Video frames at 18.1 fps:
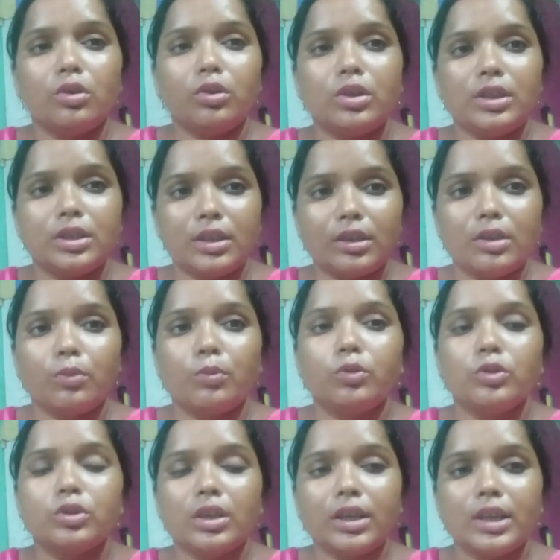তো নিজে তো
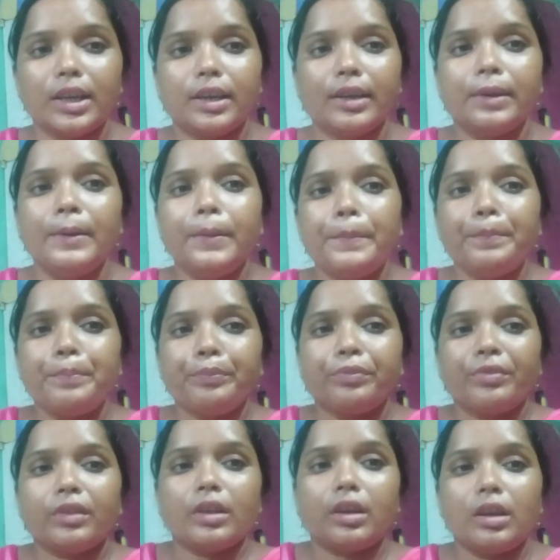বোঝা যায়
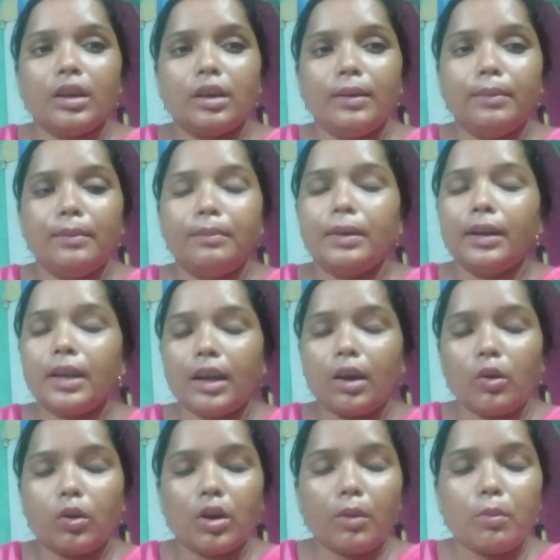মানে
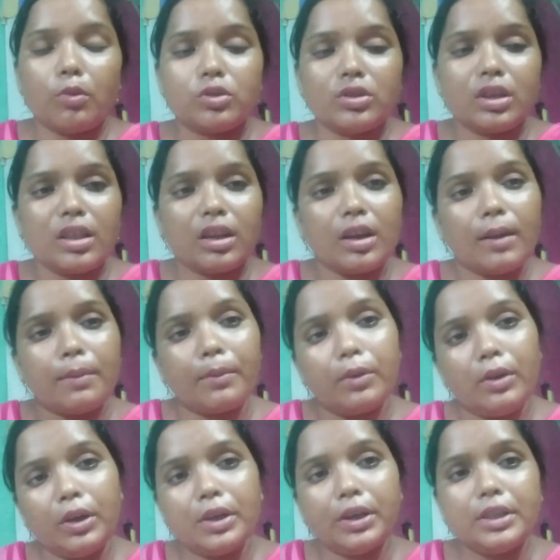কাউকে বোঝাতে না
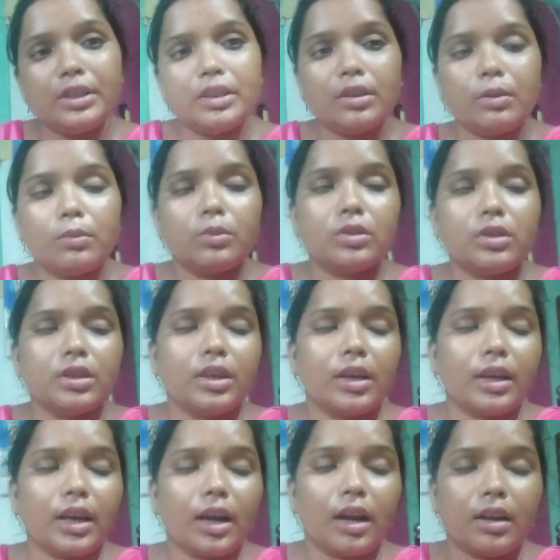পারলে নিজে তো বোঝা
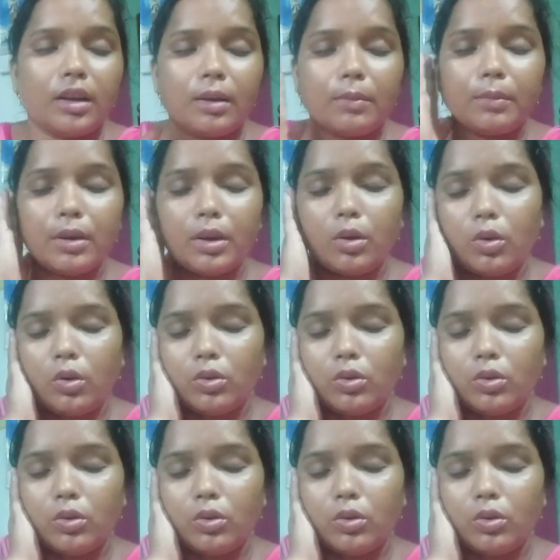যায় কারণটা মানে